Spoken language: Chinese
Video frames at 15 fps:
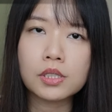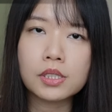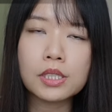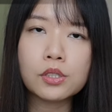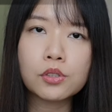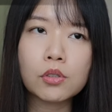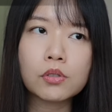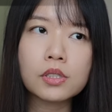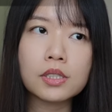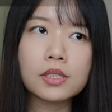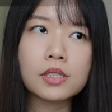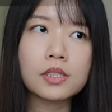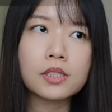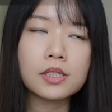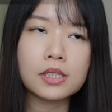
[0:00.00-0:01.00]
间中其
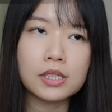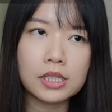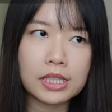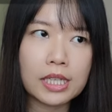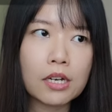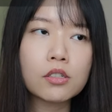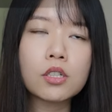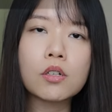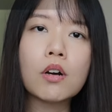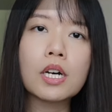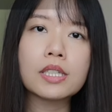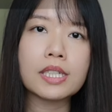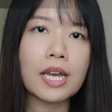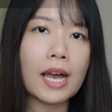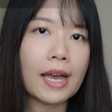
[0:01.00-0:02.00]
实你要的
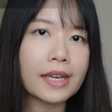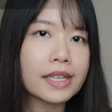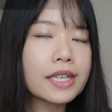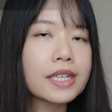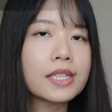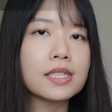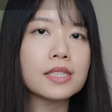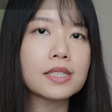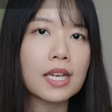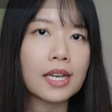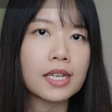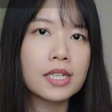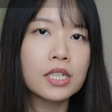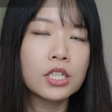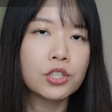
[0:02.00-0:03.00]
话，你还可以
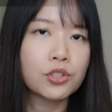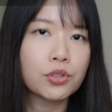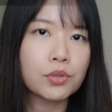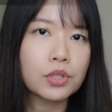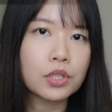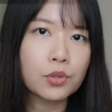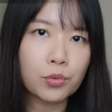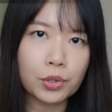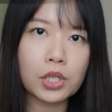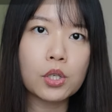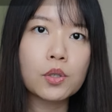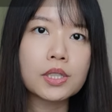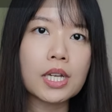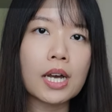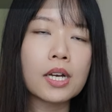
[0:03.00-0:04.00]
再 就是
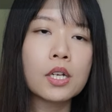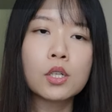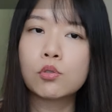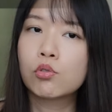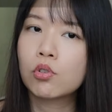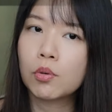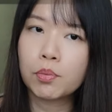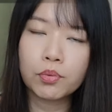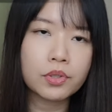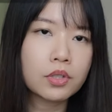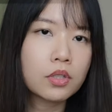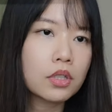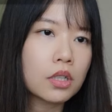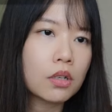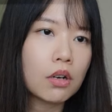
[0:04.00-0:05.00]
reload 它，如果不
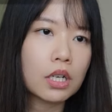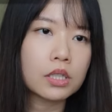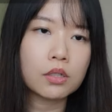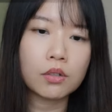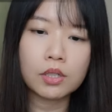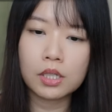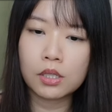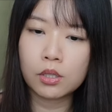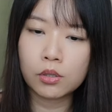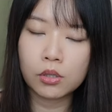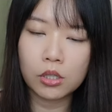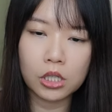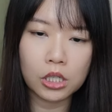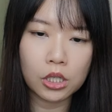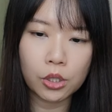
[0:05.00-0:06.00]
是的话，你回到
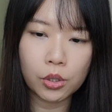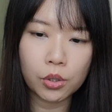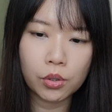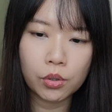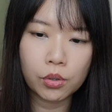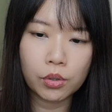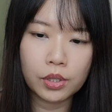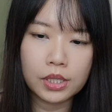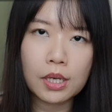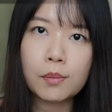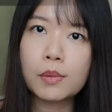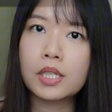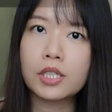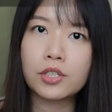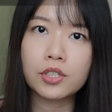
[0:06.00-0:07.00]

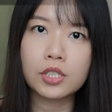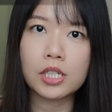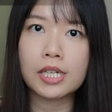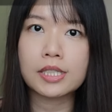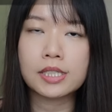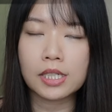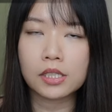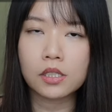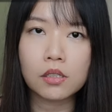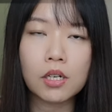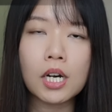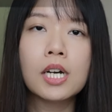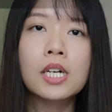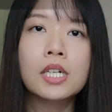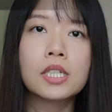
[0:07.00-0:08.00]
Malaysia 来讲的
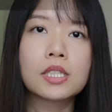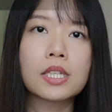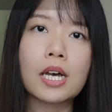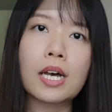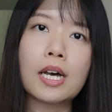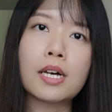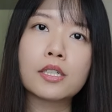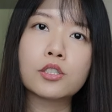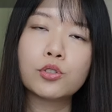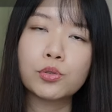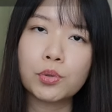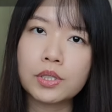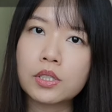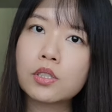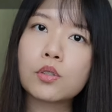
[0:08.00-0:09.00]
话，它就
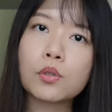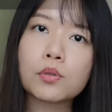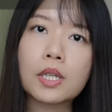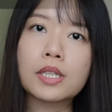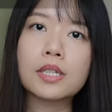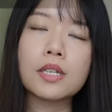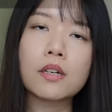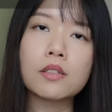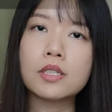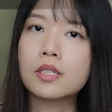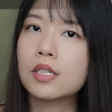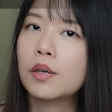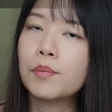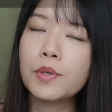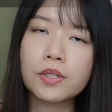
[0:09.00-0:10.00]
会自动断掉。你
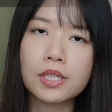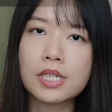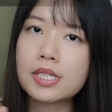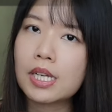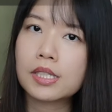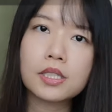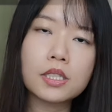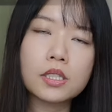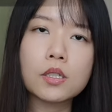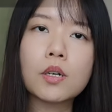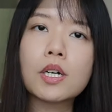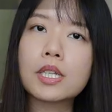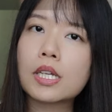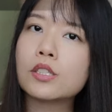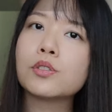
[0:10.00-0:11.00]
只要没有再加钱的
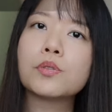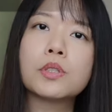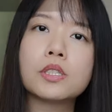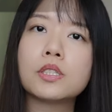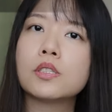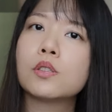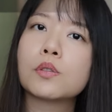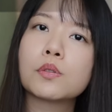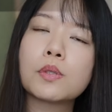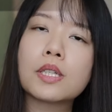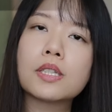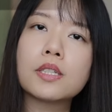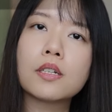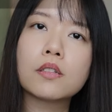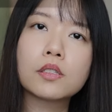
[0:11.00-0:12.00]
话，它就会自动断
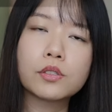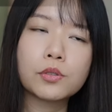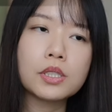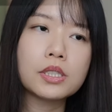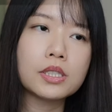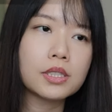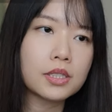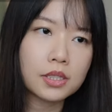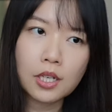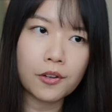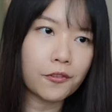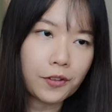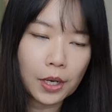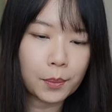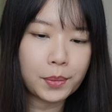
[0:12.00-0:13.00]
掉了。所以其实是很
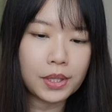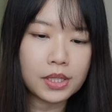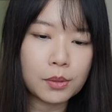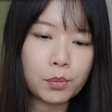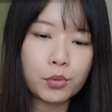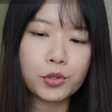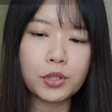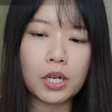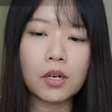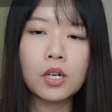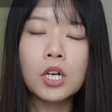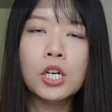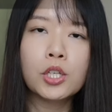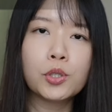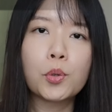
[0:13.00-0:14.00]
方便，你不需要
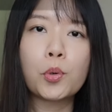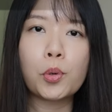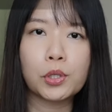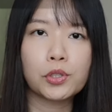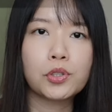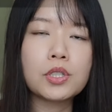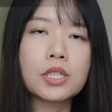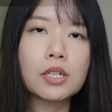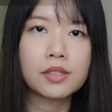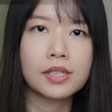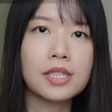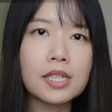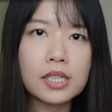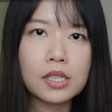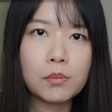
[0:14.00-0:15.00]
又回去到
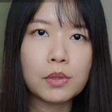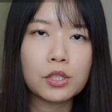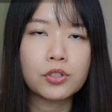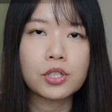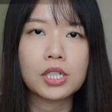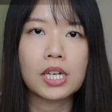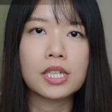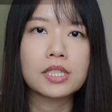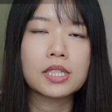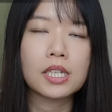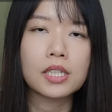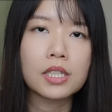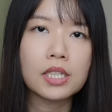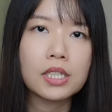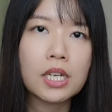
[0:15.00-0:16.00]
店里面去跟他讲
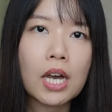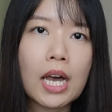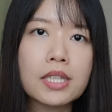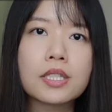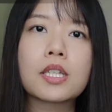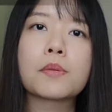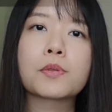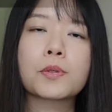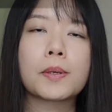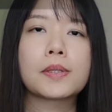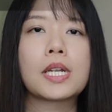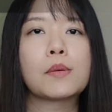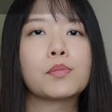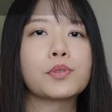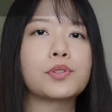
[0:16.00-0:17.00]
你要 unsubscribe，
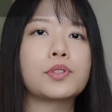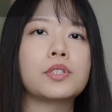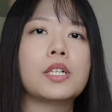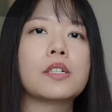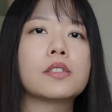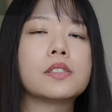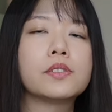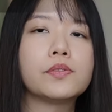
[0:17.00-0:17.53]
它不需要。